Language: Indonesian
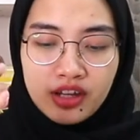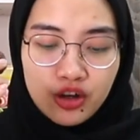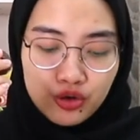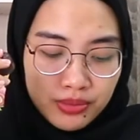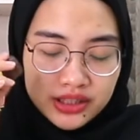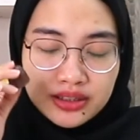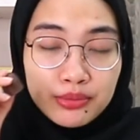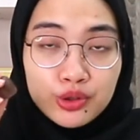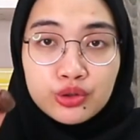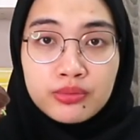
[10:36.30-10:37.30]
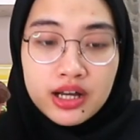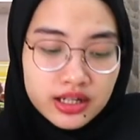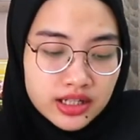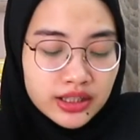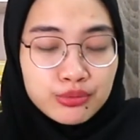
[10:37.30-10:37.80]
aku merasa beruntung
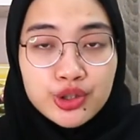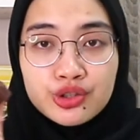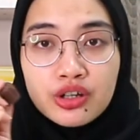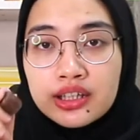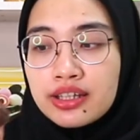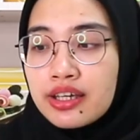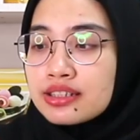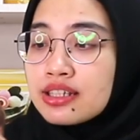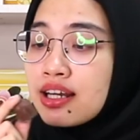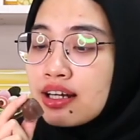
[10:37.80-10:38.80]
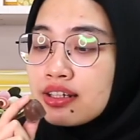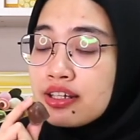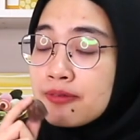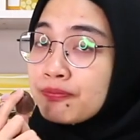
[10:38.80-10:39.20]
banget nemuin coklat taya halal ini